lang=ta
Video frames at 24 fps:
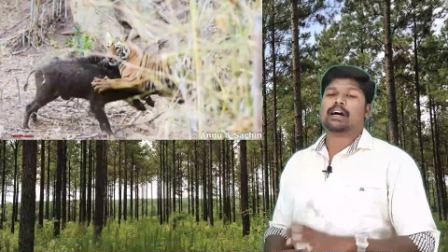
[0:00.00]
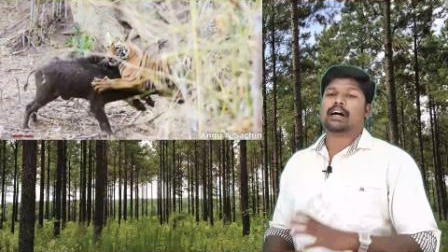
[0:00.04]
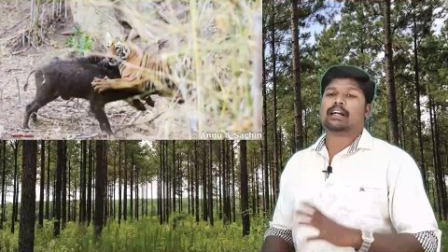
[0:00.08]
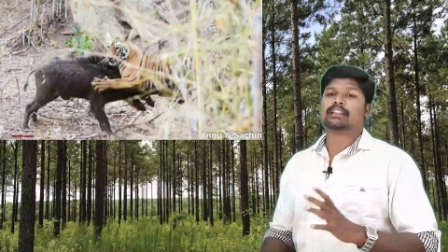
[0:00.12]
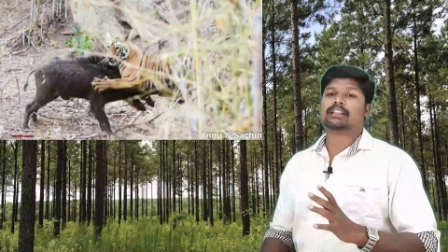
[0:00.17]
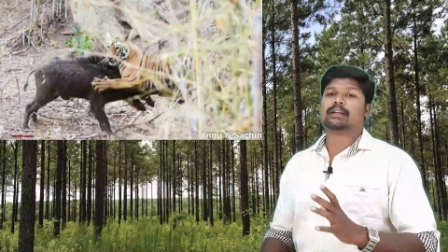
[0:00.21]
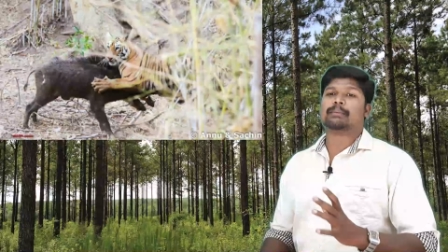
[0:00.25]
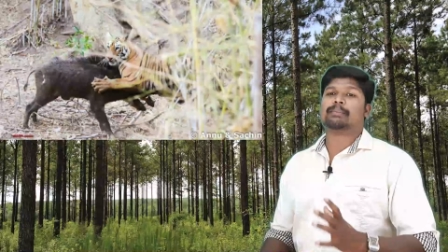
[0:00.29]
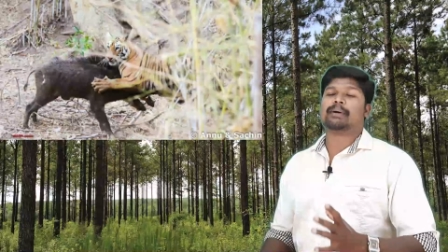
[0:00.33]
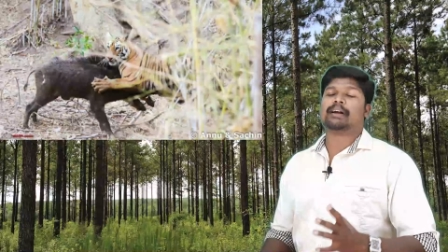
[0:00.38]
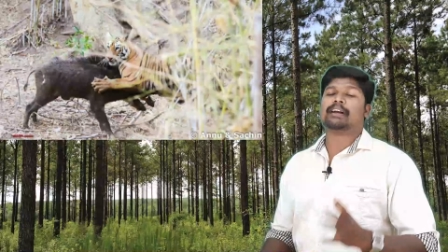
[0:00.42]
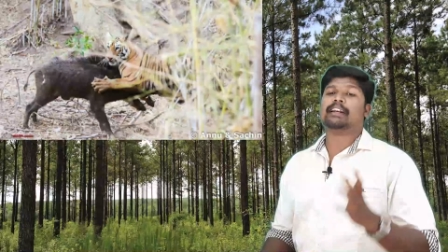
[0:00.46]

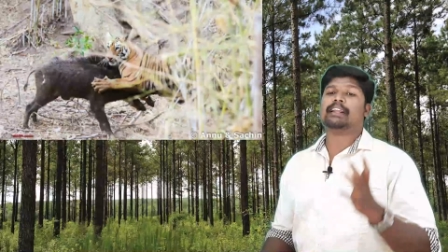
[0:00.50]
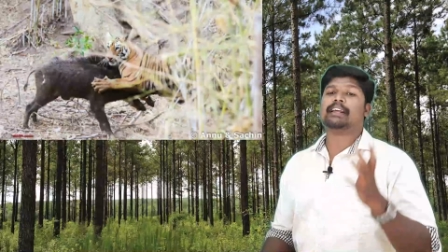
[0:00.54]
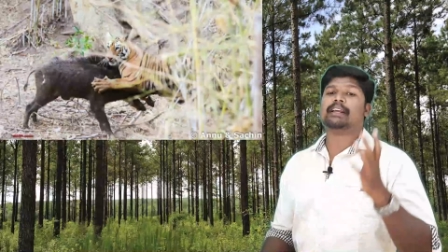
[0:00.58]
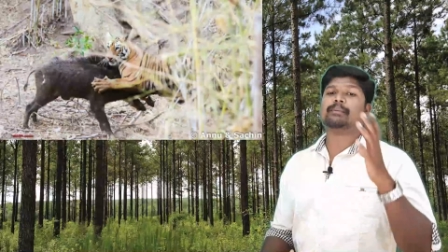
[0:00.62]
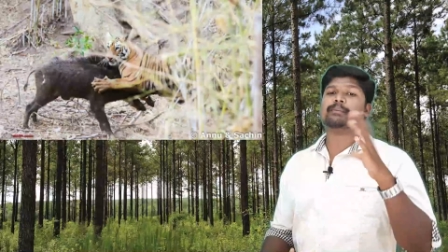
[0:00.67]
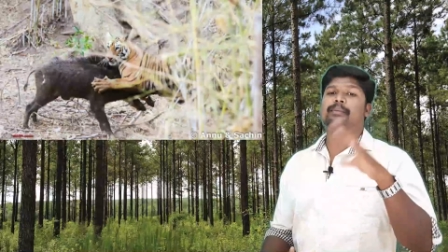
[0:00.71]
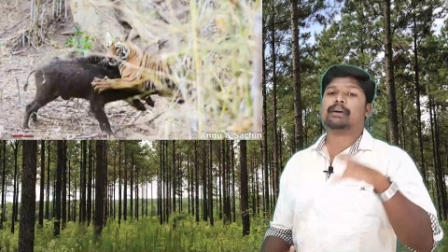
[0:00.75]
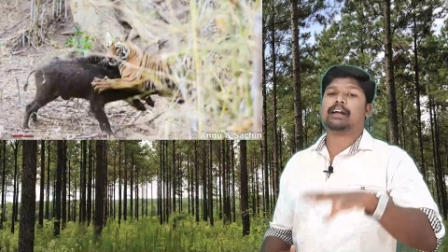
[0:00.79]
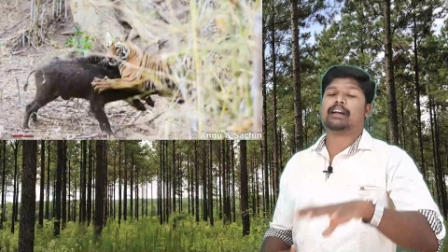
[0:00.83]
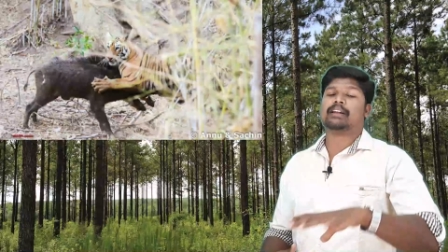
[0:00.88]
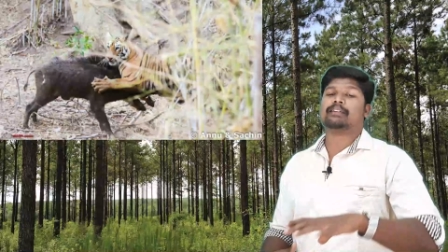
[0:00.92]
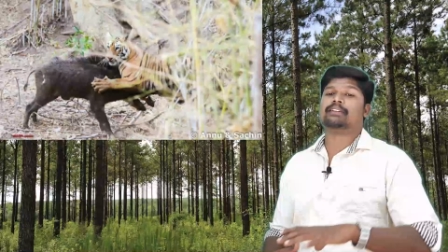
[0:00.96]
அந்த பன்னிக்கு
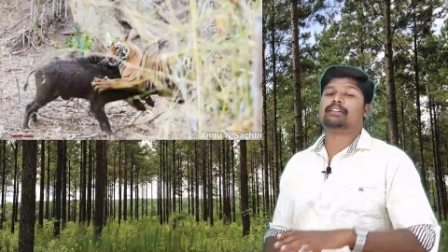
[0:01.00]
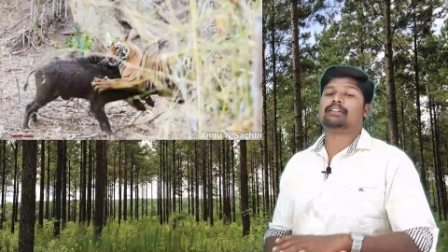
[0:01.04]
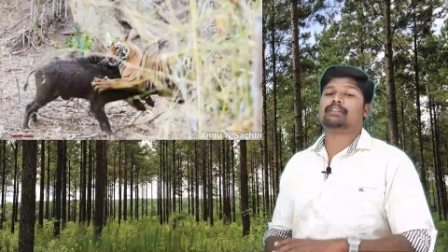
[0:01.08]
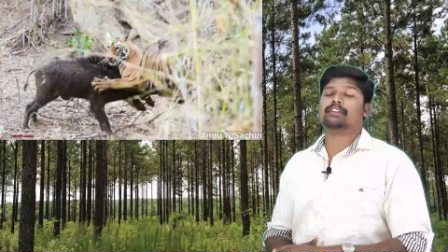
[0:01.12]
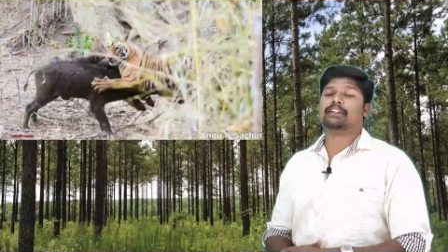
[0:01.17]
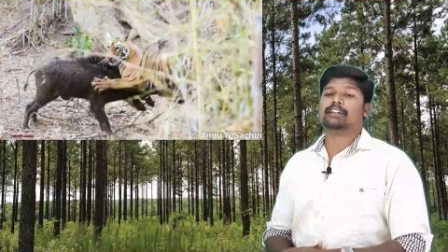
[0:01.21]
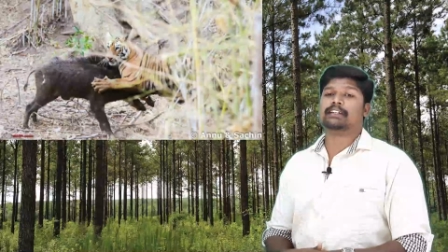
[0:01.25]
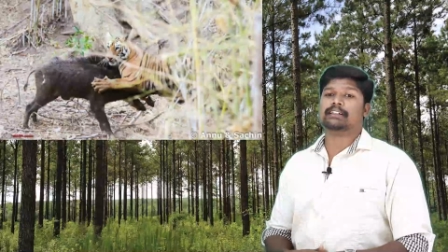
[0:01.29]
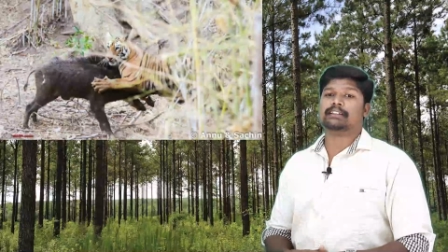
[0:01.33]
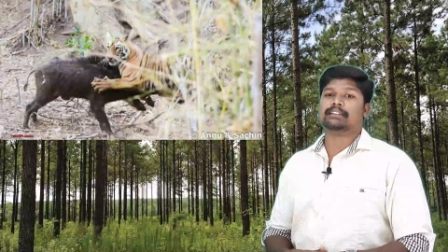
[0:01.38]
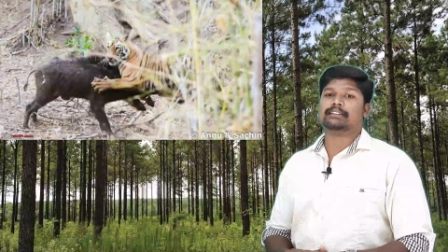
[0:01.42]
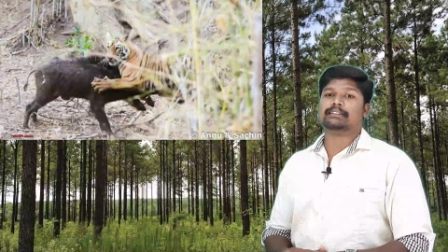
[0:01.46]
மேலே வந்து
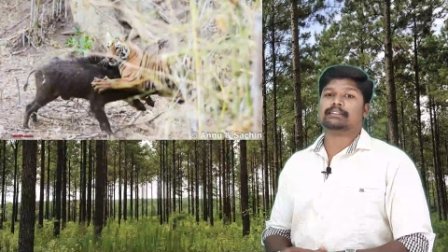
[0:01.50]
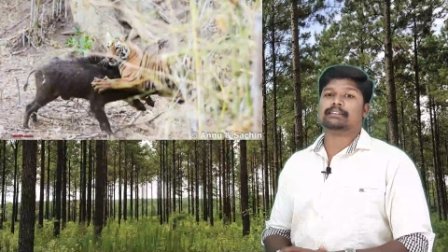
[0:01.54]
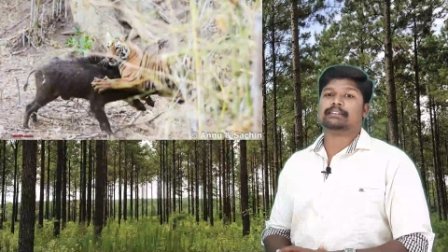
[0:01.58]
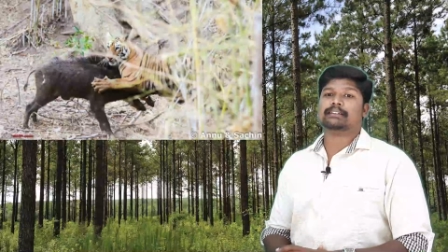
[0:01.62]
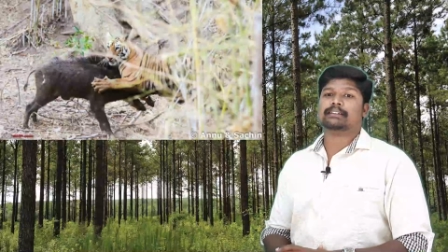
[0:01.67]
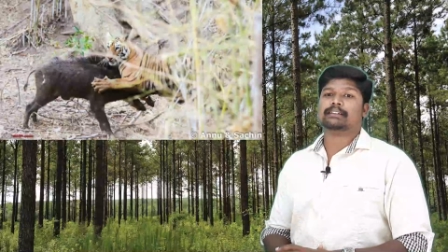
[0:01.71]
விழுகுது